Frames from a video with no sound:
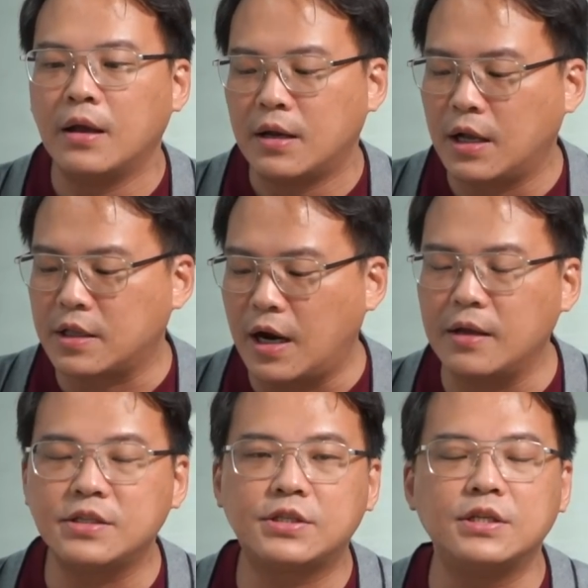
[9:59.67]
那当
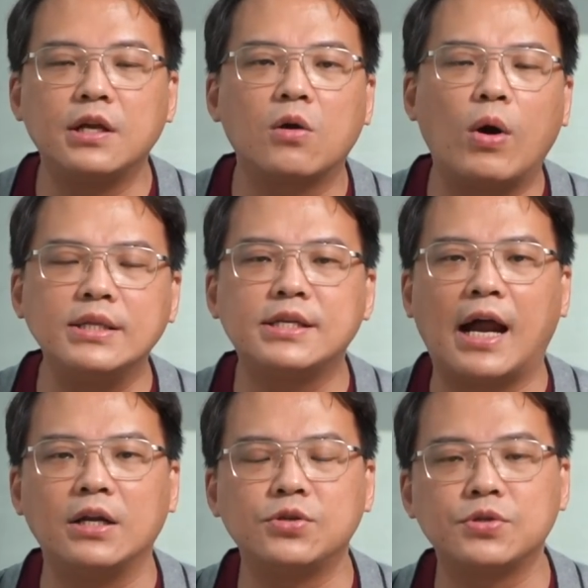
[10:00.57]
然值得观
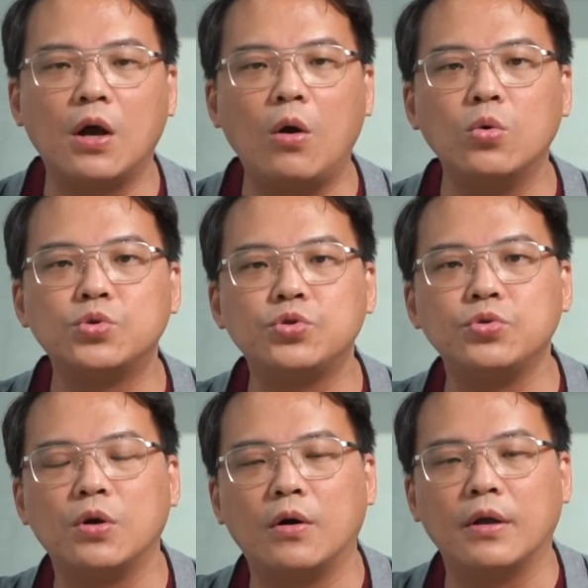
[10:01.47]
察的就是后
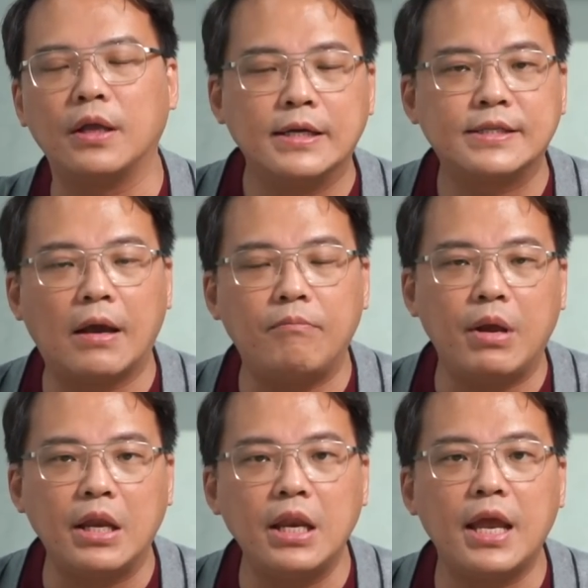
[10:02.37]
续哈，在
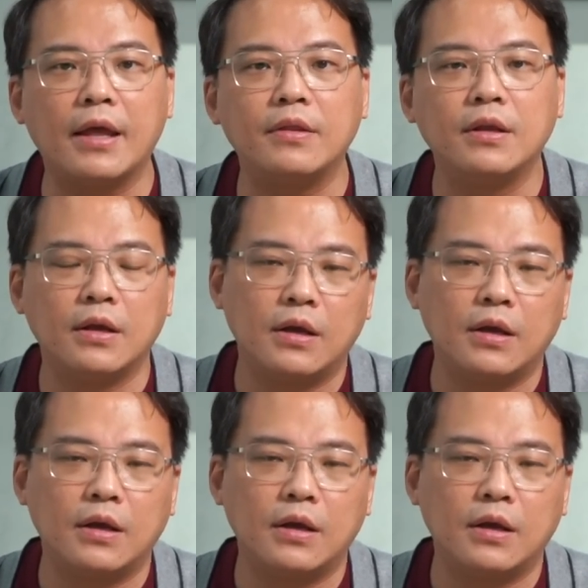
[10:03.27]
明年